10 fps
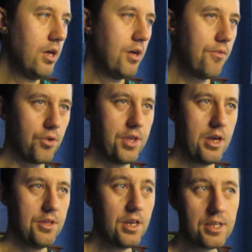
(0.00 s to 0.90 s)
Вот,
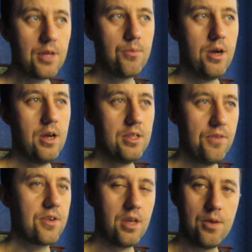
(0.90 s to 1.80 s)
на этом,
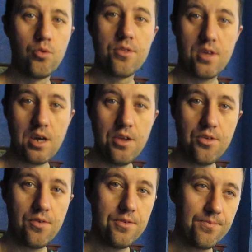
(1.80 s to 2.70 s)
наверное, я буду
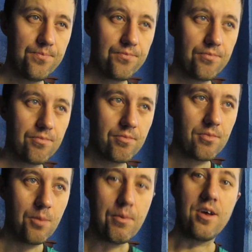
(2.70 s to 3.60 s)
заканчивать.
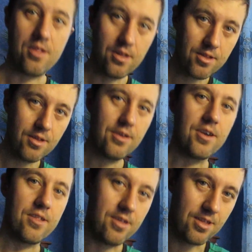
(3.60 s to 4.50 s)
Показался,
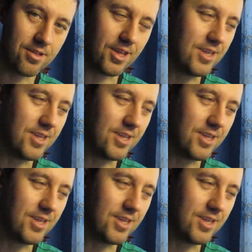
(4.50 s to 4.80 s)
рассказался.